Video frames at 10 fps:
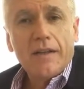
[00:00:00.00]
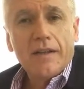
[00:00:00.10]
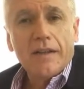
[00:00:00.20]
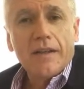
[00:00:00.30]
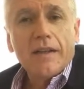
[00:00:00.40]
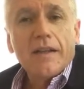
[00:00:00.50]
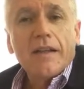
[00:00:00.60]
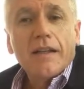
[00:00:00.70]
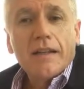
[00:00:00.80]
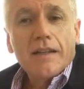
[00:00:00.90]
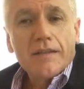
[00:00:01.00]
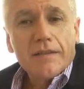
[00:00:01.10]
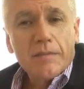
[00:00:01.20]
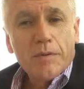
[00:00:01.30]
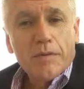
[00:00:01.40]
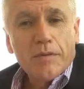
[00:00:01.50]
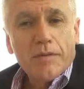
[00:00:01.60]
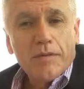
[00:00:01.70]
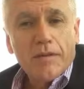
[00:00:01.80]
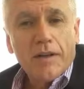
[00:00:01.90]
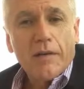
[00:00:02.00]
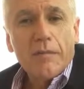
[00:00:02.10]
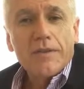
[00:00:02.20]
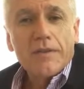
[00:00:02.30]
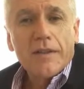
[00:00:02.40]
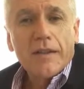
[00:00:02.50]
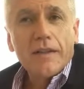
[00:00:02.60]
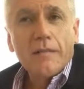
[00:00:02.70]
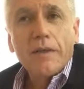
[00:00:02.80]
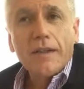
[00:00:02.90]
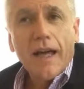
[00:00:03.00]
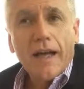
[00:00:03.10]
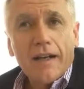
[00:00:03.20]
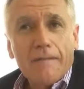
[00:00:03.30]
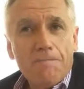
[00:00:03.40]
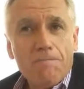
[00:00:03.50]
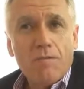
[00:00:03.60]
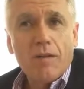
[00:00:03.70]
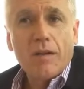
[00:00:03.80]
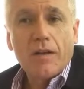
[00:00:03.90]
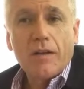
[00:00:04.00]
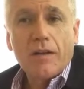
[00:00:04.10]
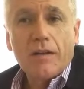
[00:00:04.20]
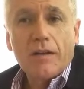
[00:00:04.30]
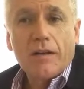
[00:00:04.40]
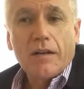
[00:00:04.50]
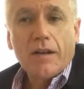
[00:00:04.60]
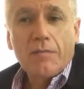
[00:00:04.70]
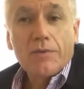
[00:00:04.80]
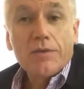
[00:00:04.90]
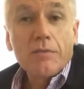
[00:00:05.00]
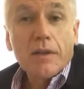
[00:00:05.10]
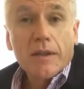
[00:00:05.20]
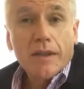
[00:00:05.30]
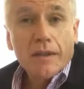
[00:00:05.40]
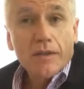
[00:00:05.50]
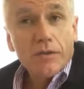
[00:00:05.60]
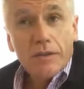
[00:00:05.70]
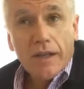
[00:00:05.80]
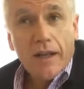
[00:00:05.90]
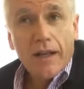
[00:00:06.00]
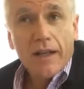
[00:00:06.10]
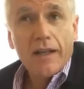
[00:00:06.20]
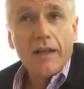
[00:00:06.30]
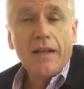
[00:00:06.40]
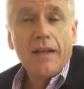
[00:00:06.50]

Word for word: che richiede ad esempio la capacità di abitare, eh, la possibilità di incontrare